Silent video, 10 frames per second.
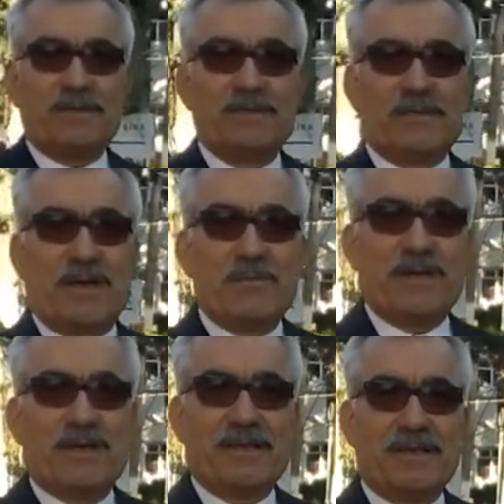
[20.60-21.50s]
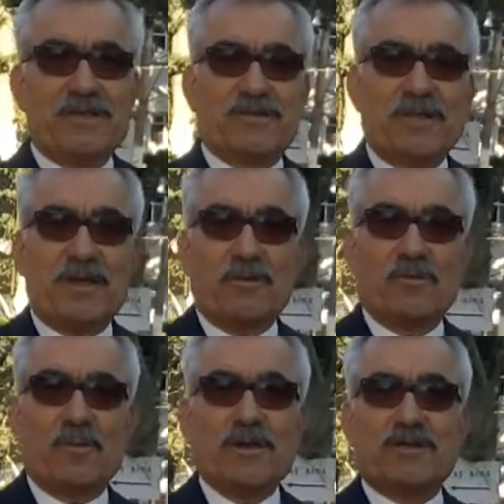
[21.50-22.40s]
nizamiyeden girişte
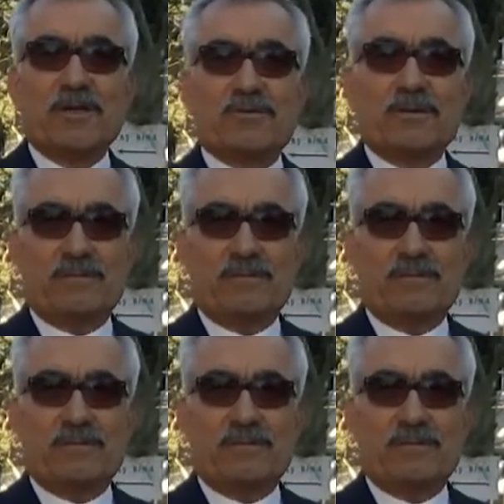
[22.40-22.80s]
Evet evet